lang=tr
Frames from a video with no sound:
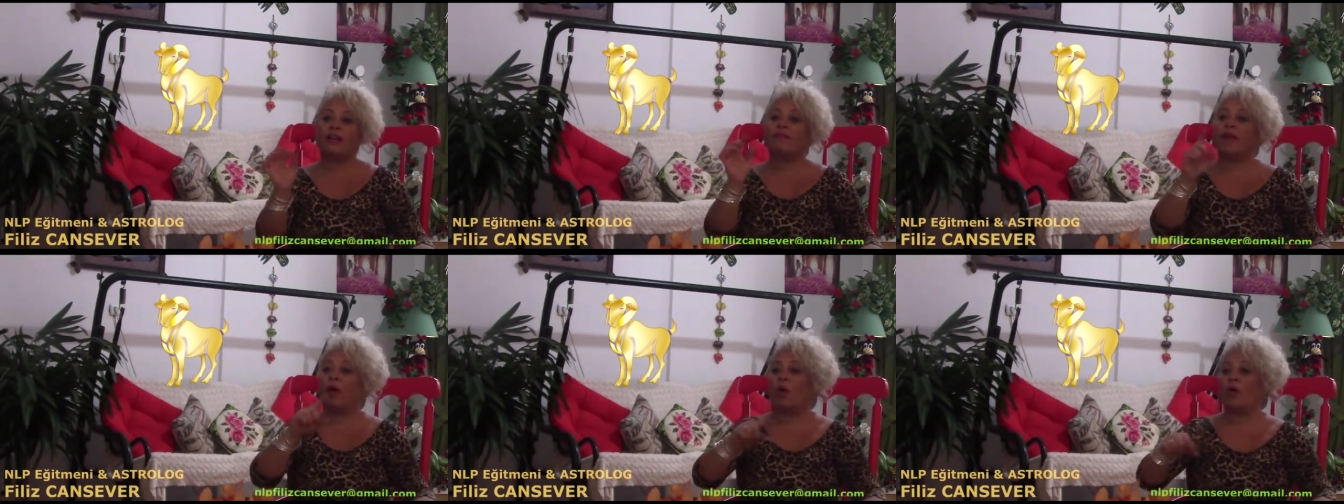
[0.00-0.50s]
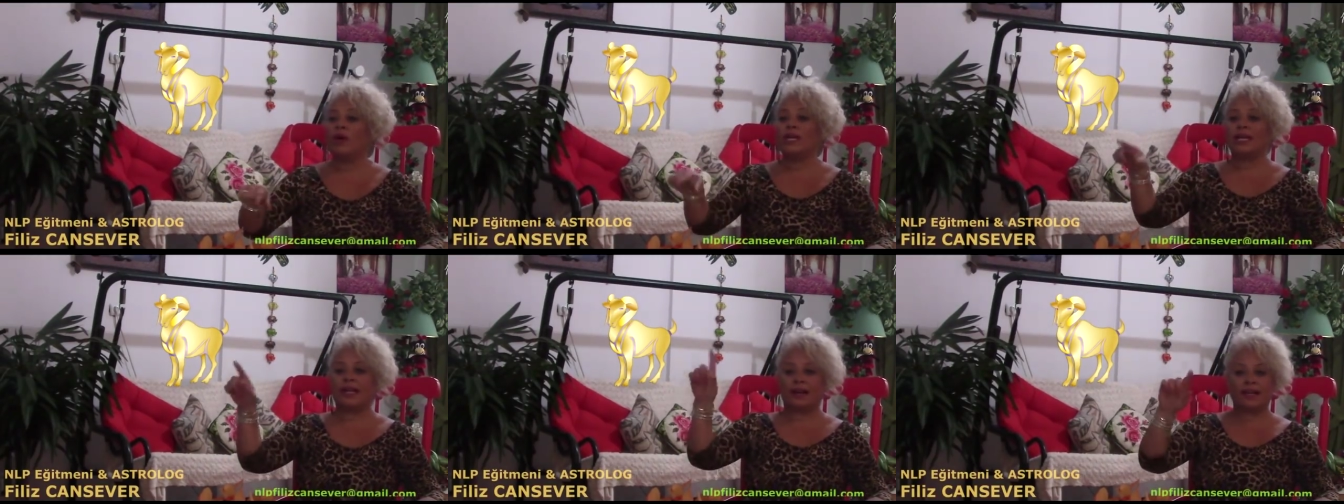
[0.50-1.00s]
ve
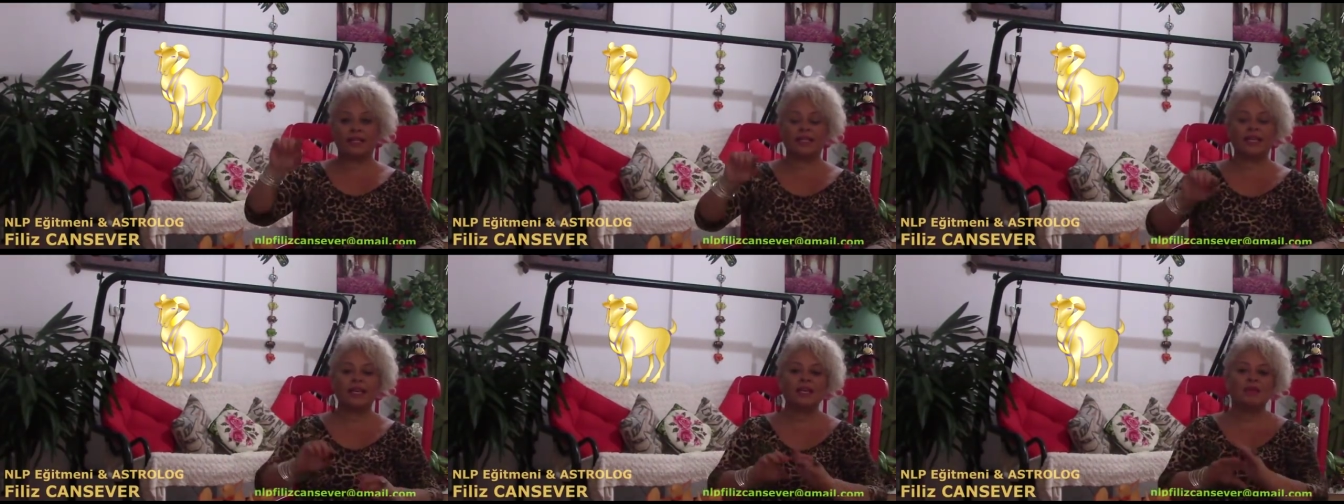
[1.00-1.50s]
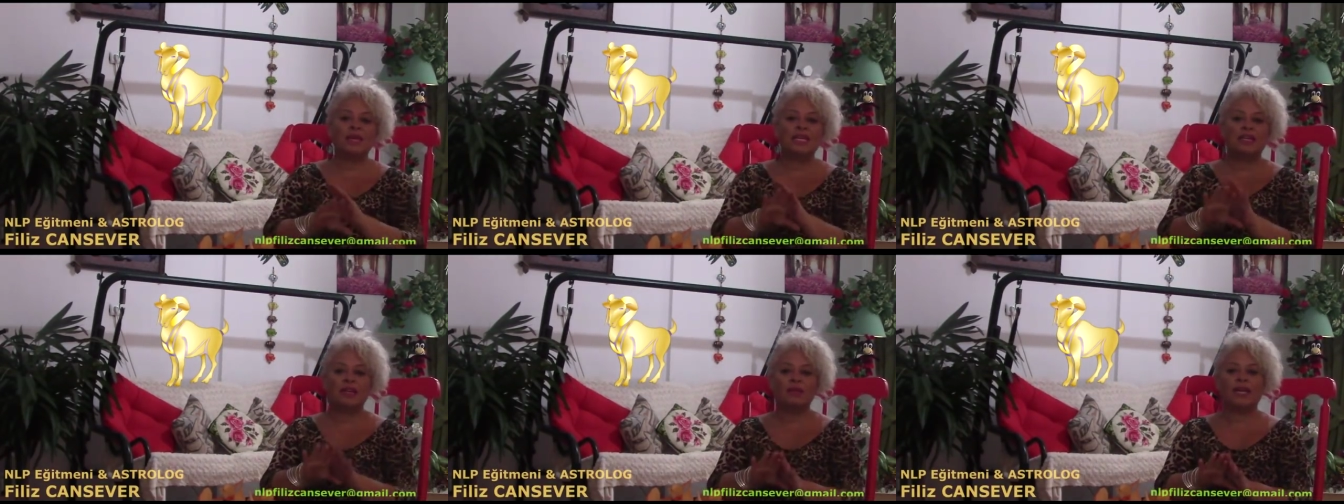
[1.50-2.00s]
17 Aralık
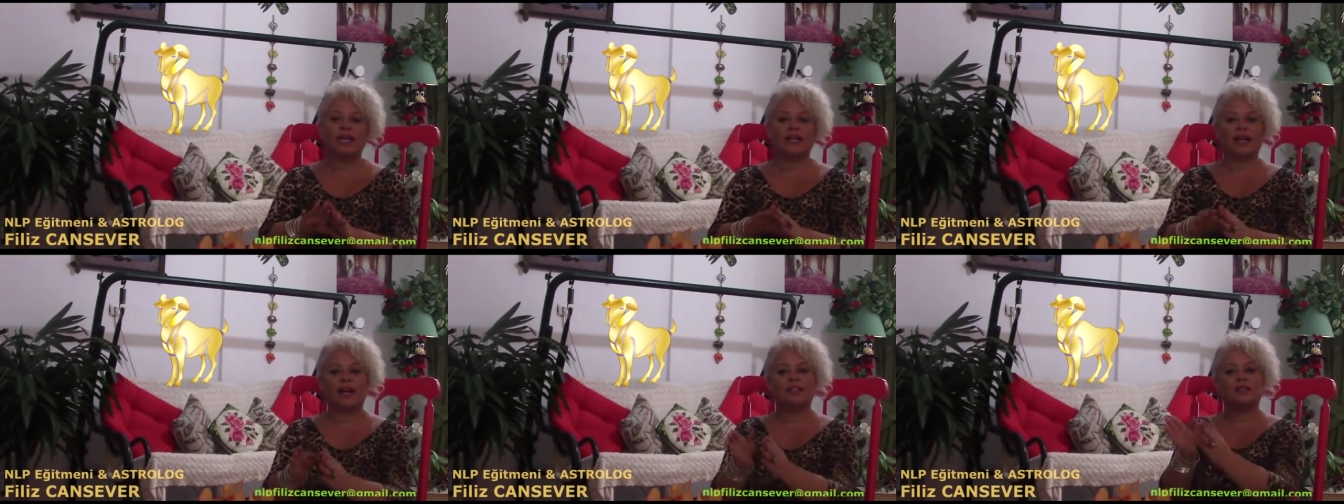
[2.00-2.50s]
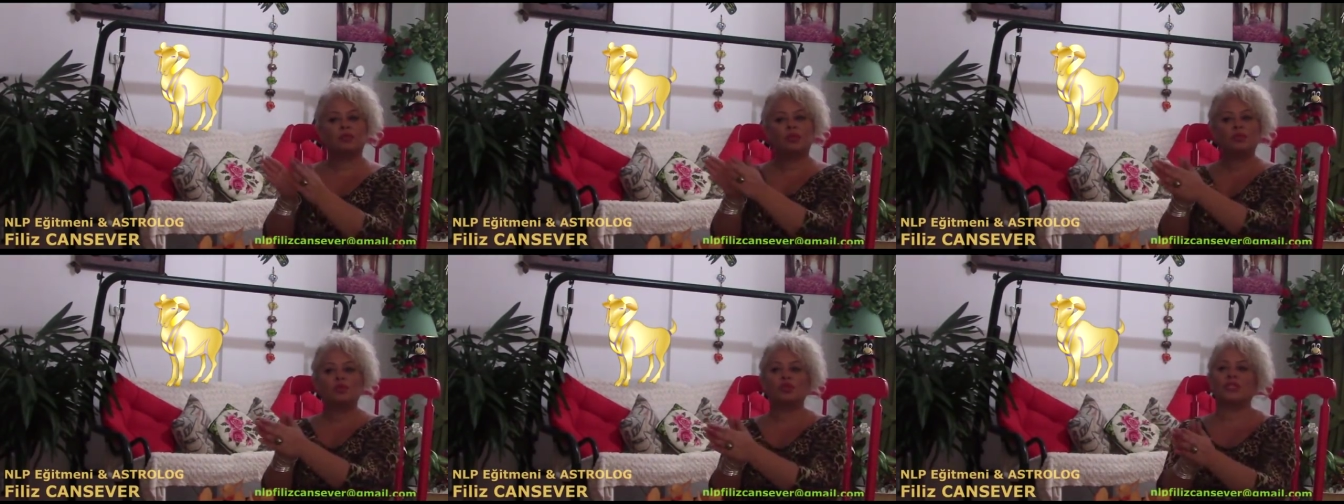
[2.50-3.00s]
2020'ye kadar da
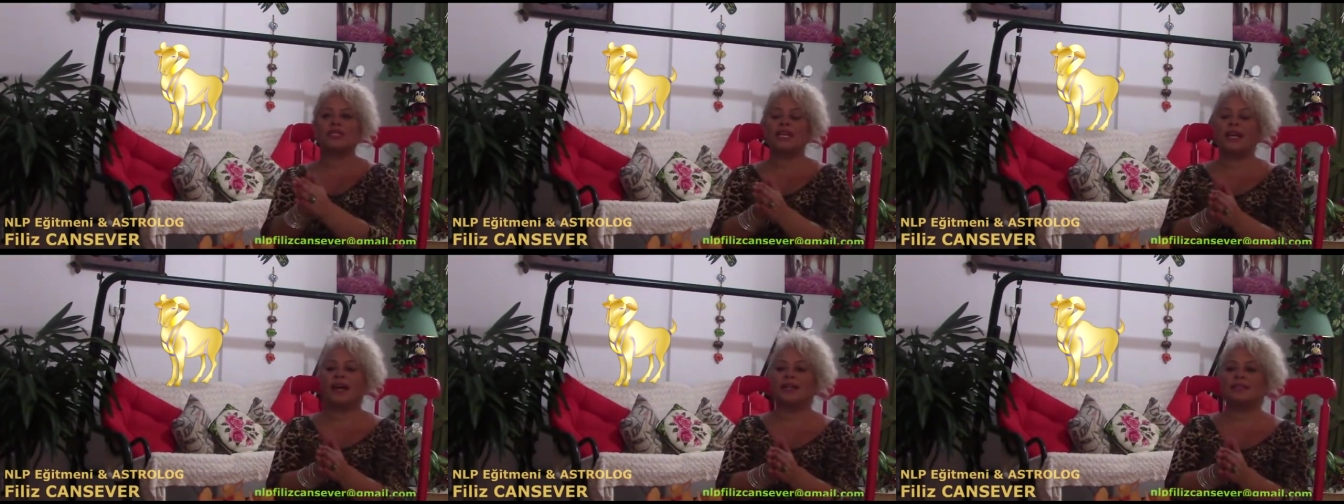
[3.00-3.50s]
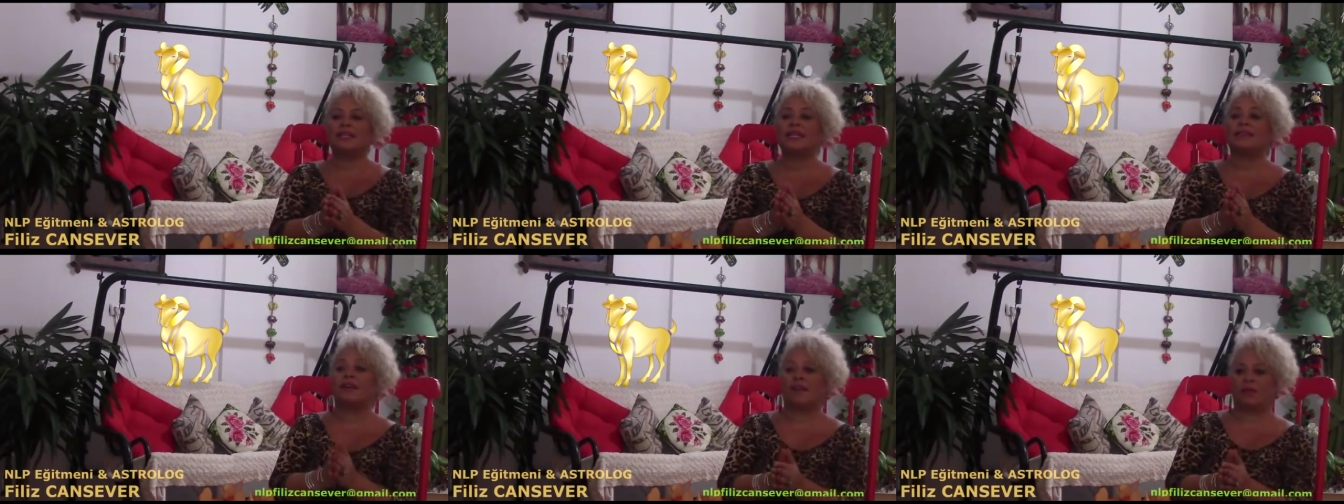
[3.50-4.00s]
bu burçta seyahatine
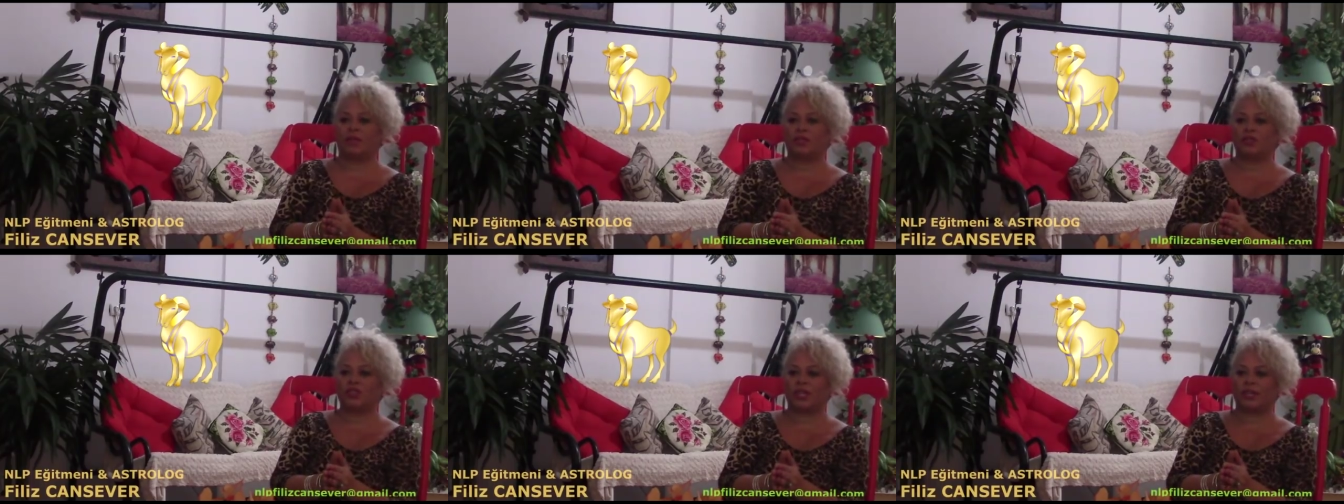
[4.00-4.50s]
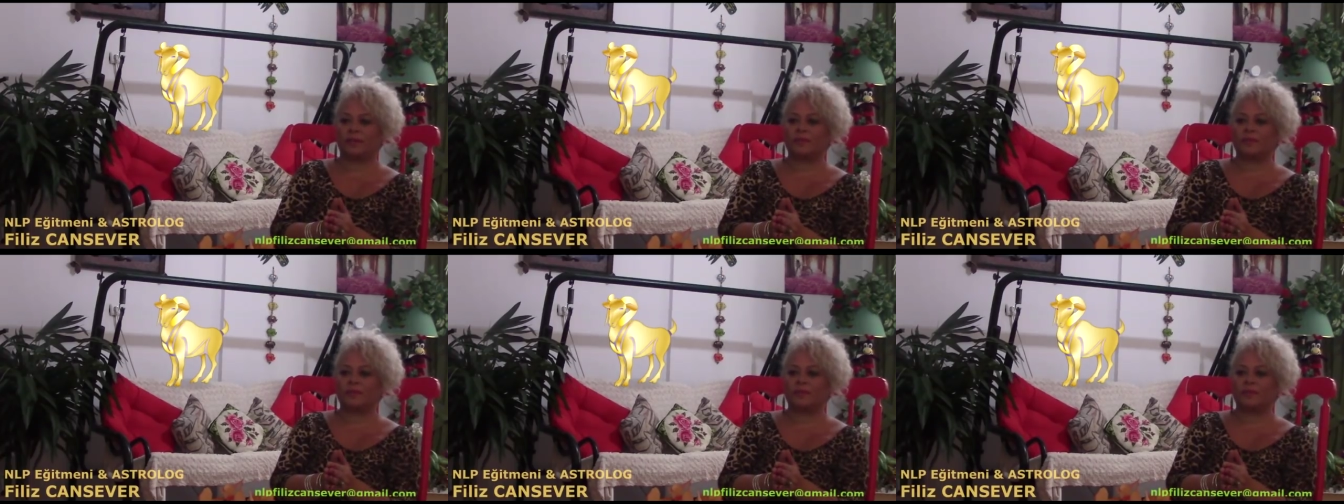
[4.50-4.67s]
devam edecek.